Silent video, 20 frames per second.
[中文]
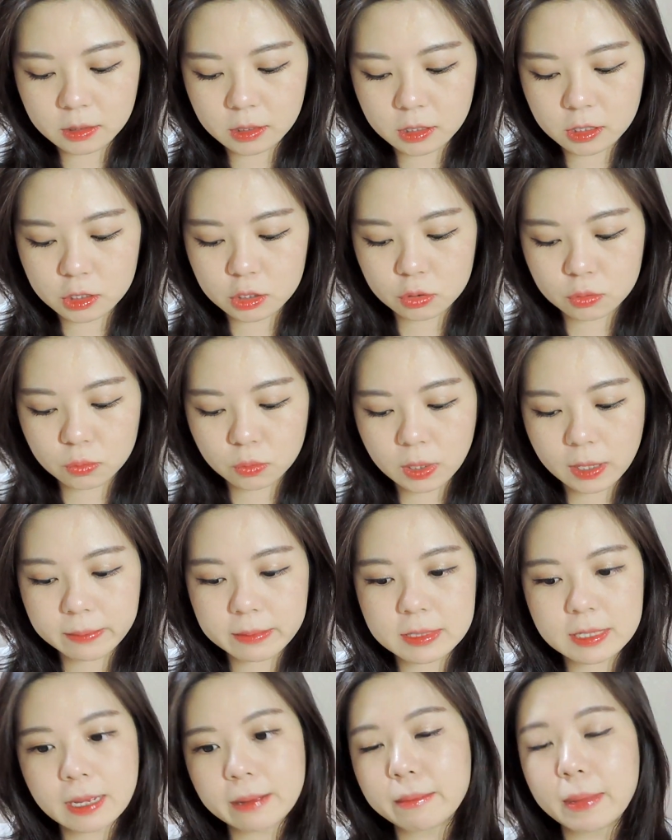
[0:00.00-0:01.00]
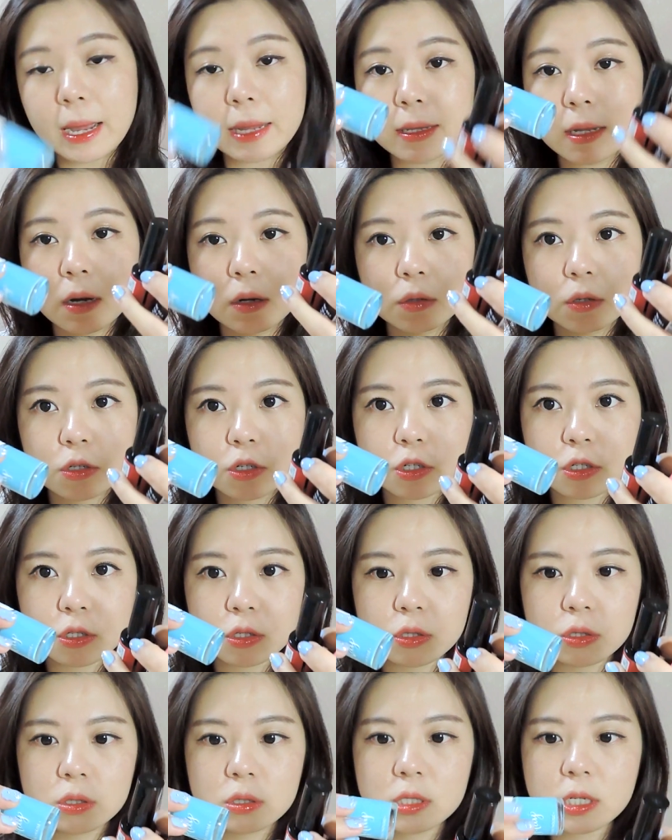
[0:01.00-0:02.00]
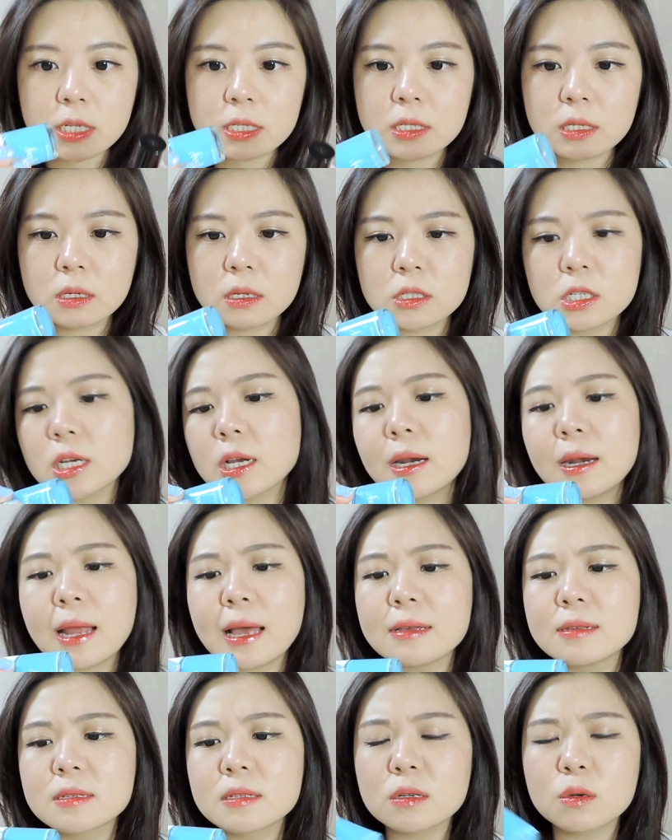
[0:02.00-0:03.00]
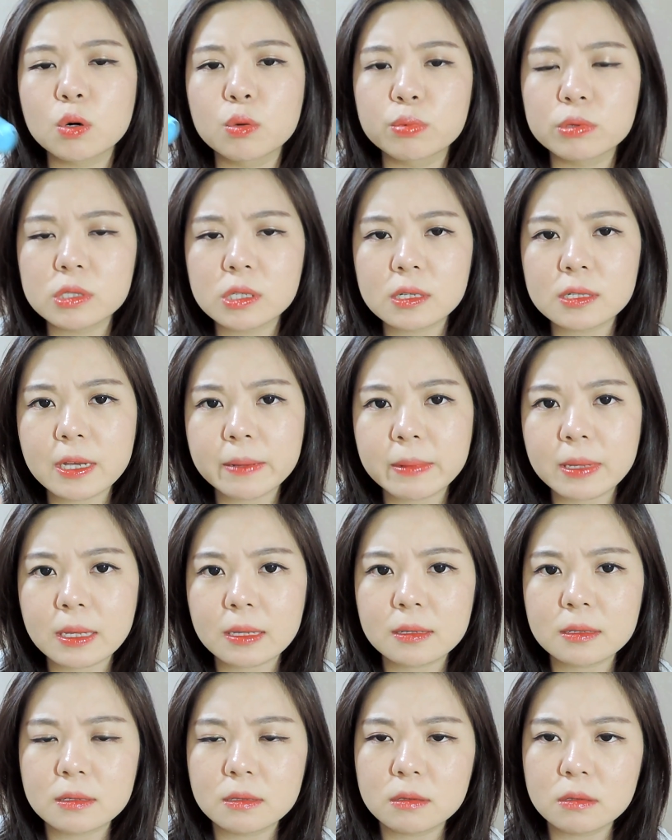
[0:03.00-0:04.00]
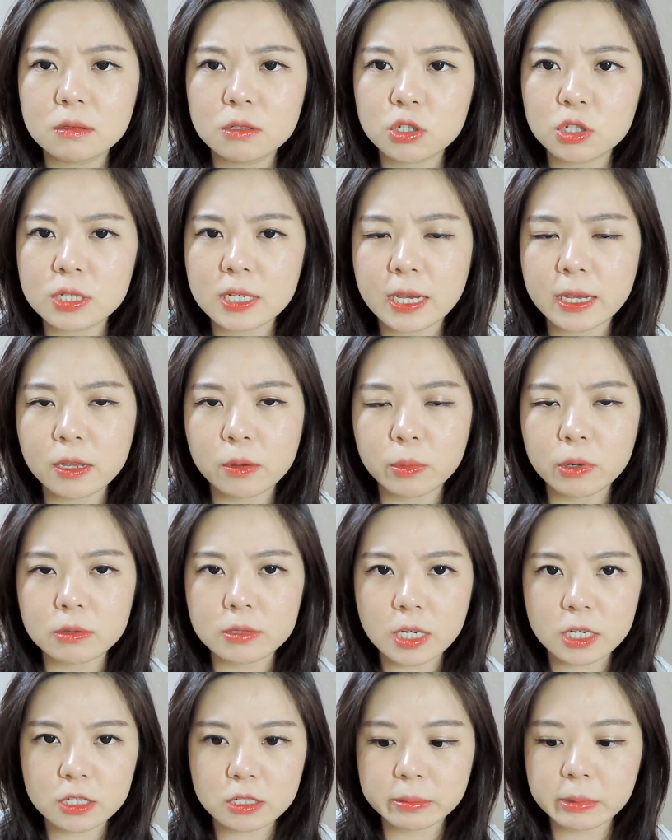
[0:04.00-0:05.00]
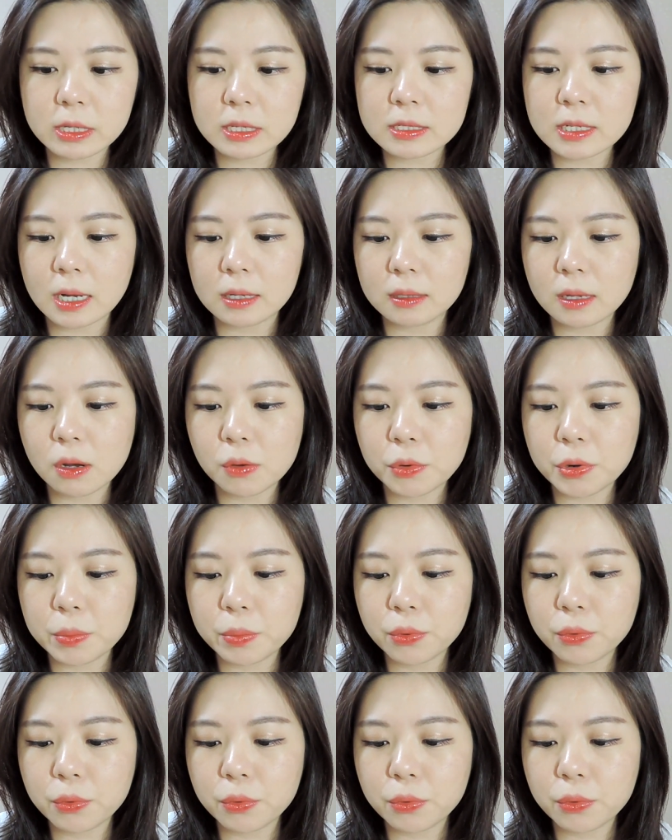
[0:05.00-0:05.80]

e 地之屋他们家买到的是这几个，这个蓝色我不记得咱们之前有没有在视频里讲到过。